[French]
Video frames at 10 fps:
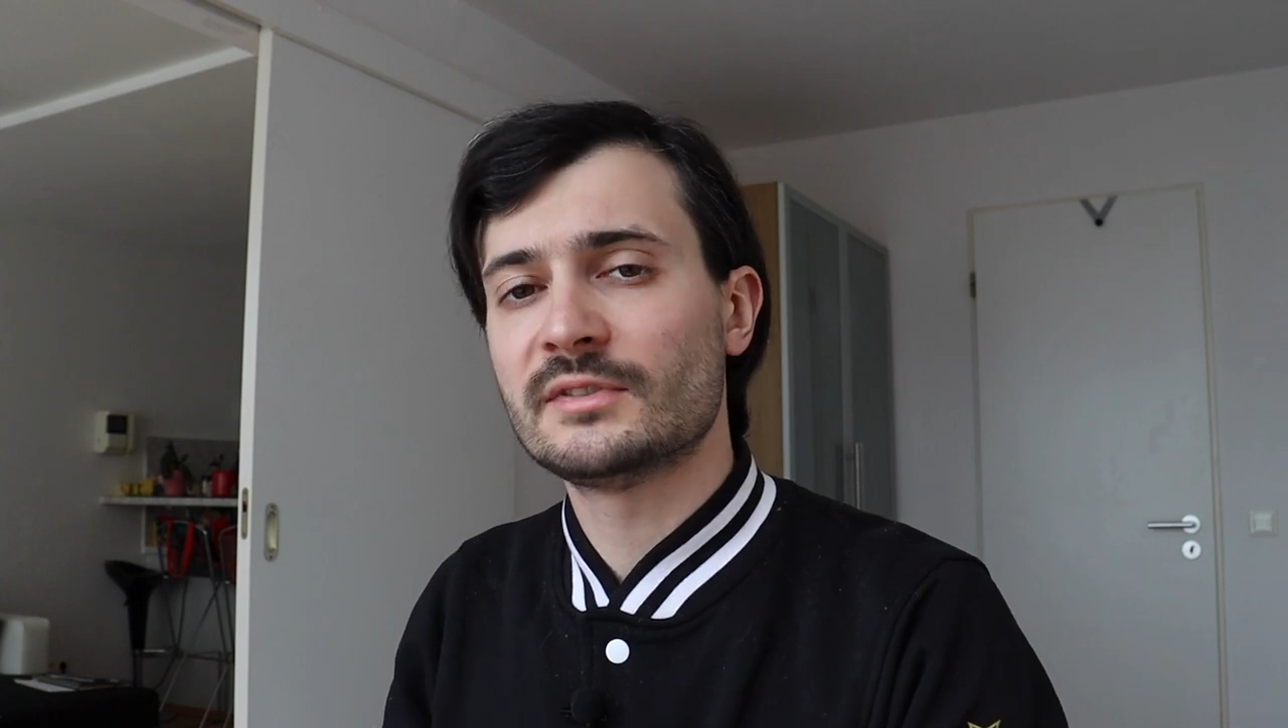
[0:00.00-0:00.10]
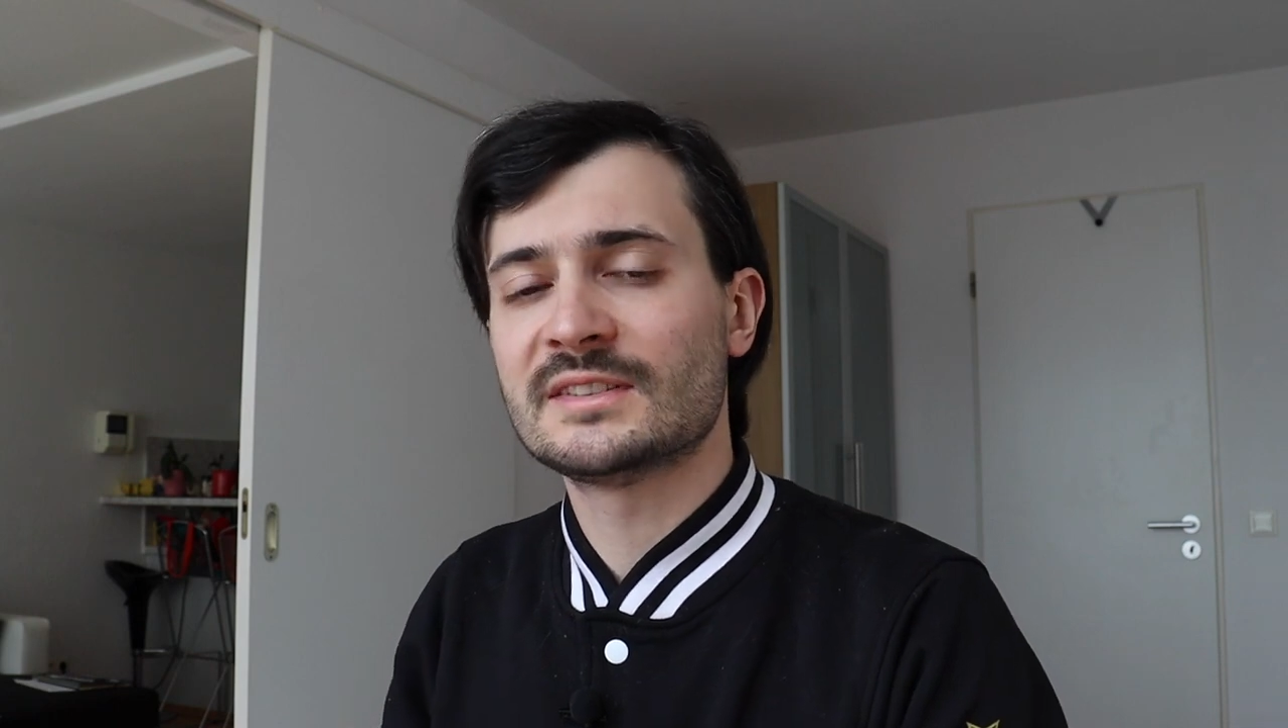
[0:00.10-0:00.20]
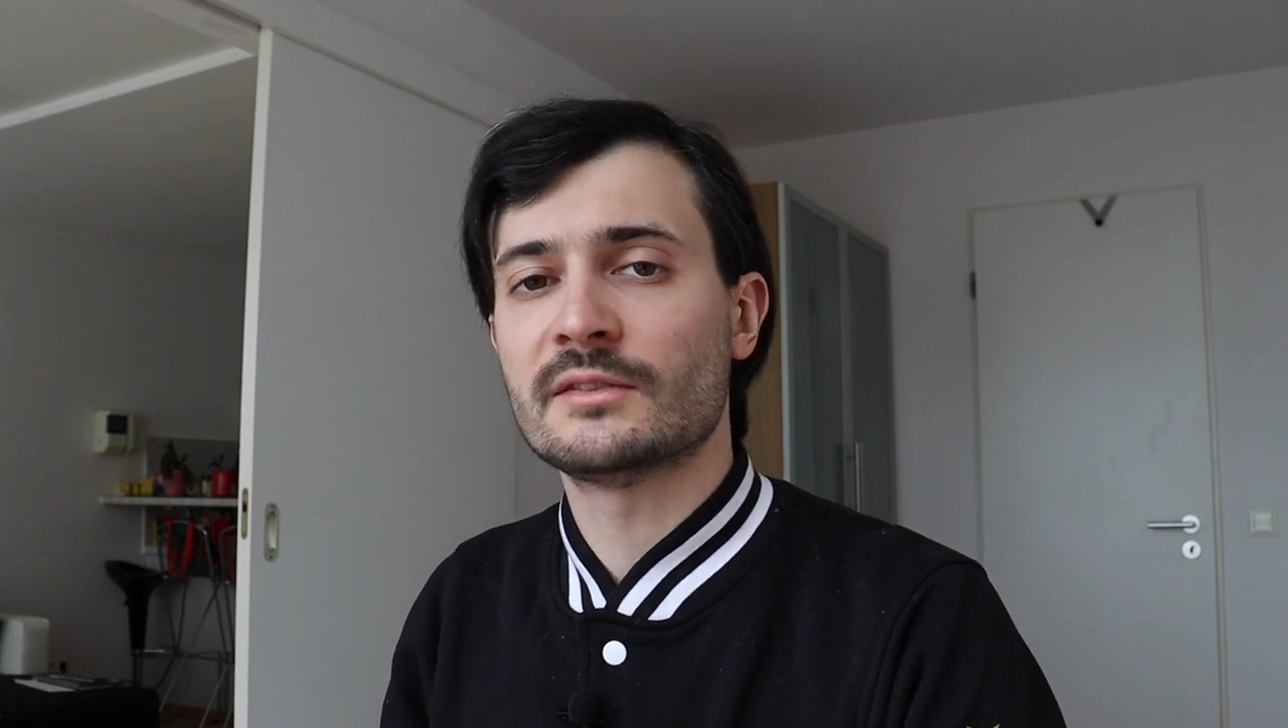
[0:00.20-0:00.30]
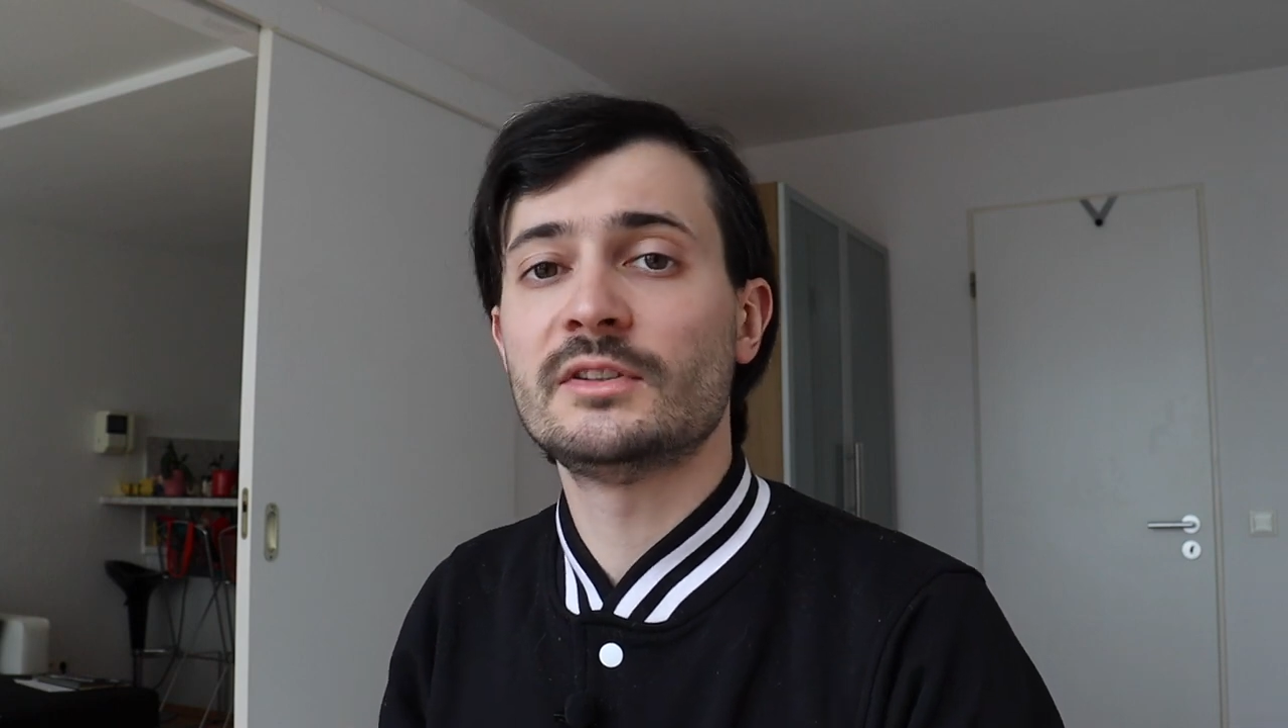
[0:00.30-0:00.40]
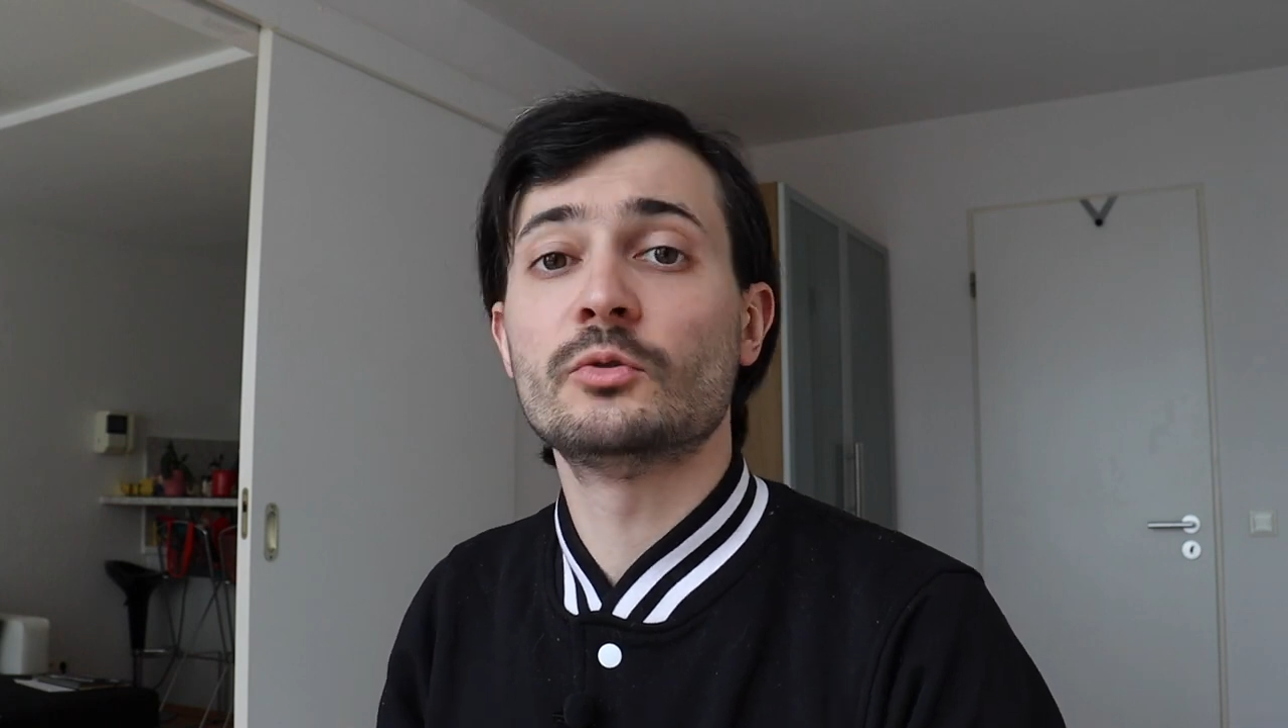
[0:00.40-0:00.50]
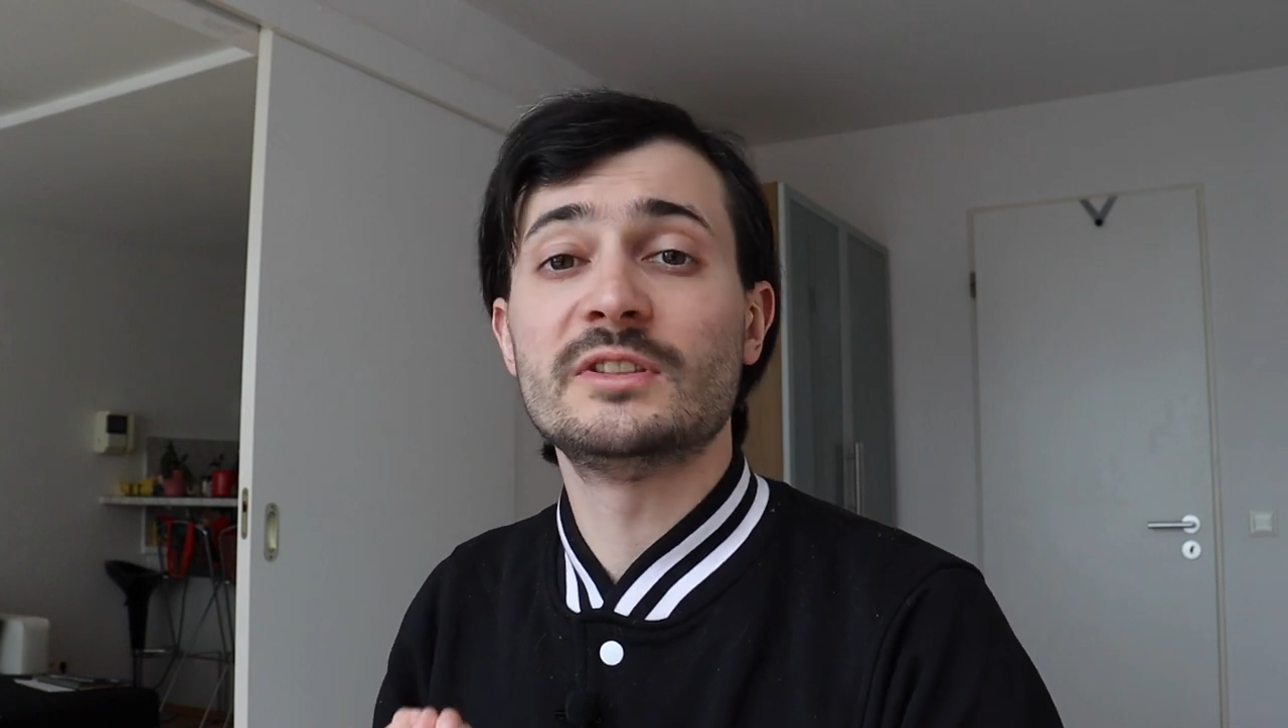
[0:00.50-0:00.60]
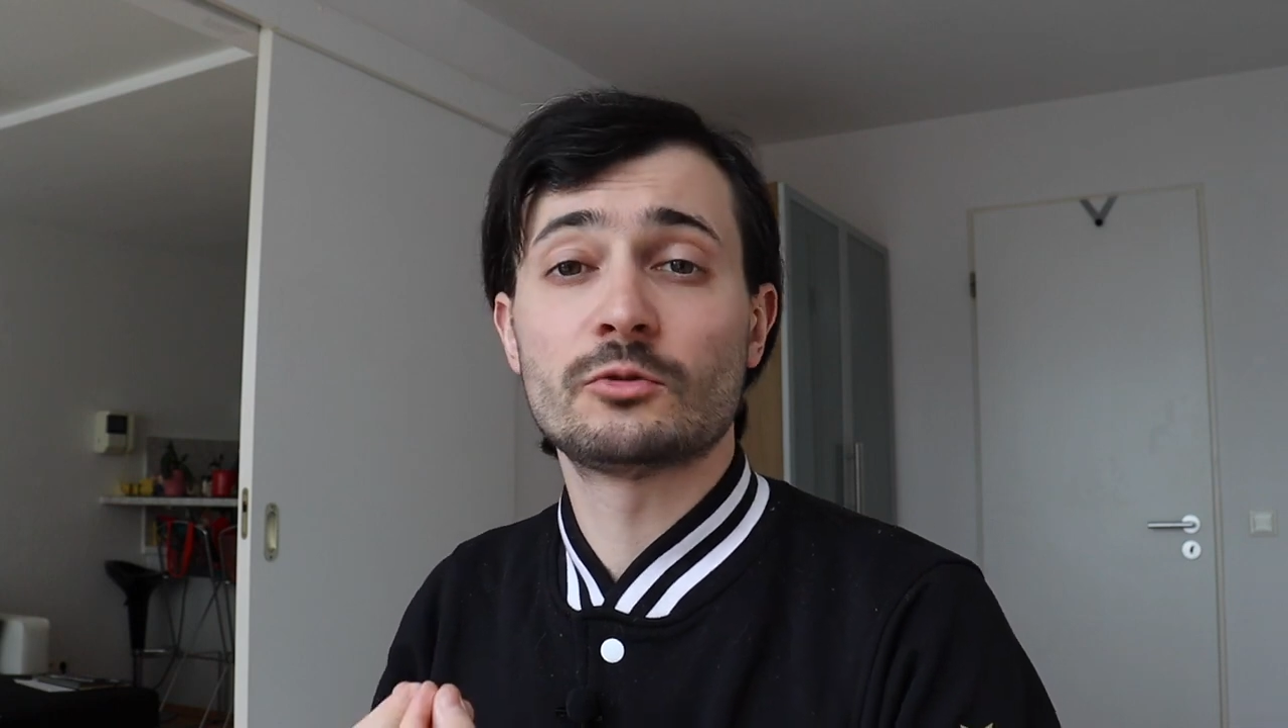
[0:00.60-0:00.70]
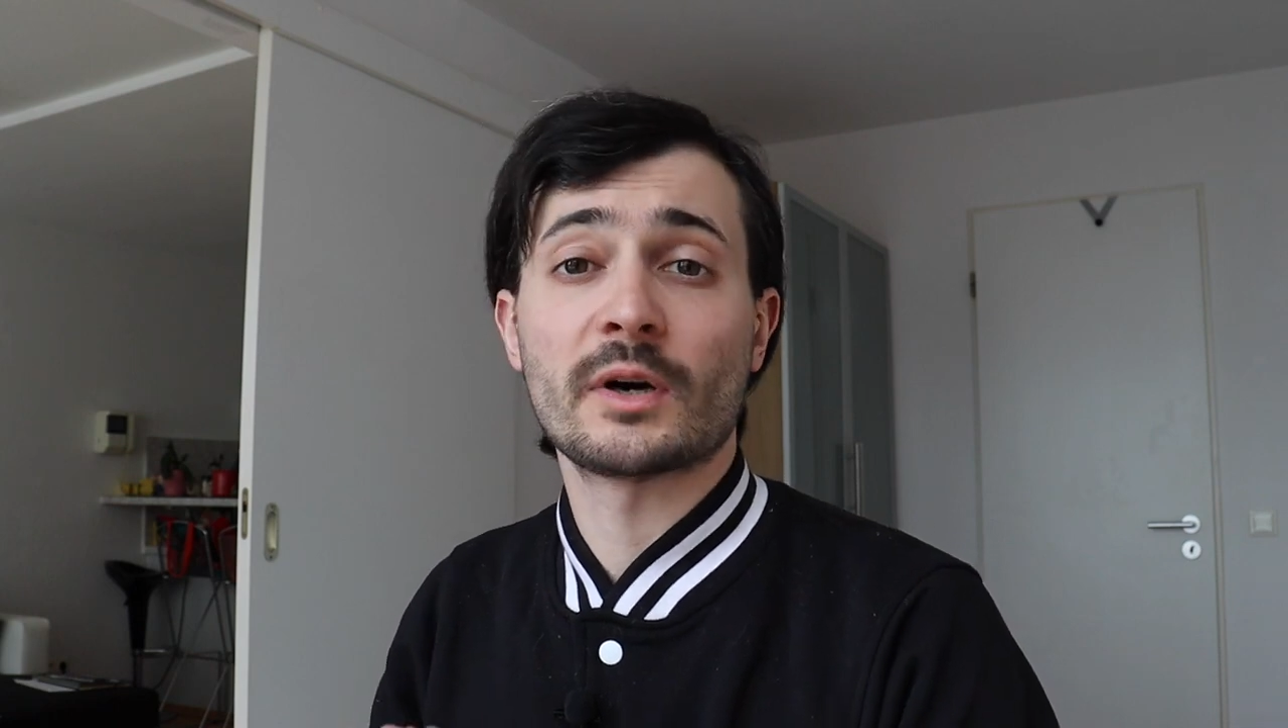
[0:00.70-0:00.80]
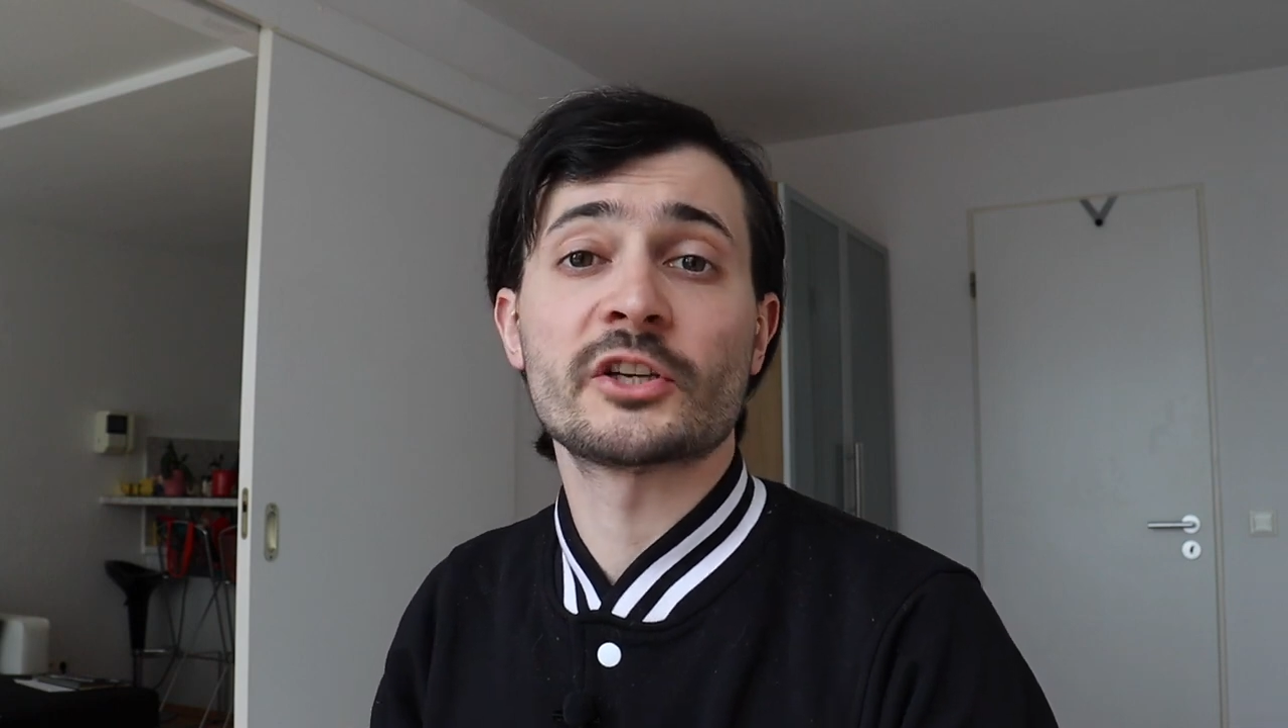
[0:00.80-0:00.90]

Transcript: vis-à-vis de l'histoire